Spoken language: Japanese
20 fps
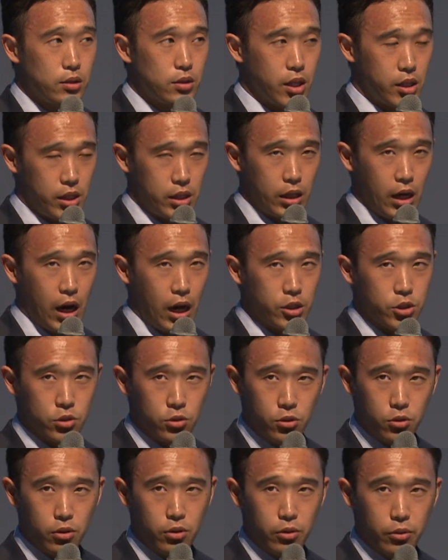ぜひ足
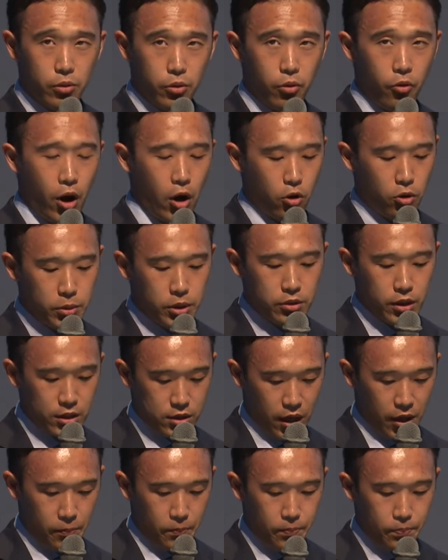をお運びくだ
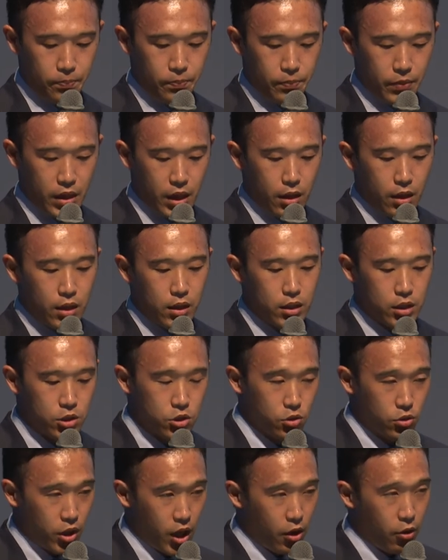さい以
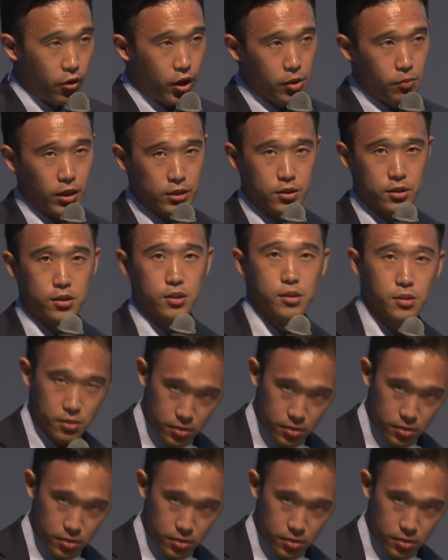上で終わります。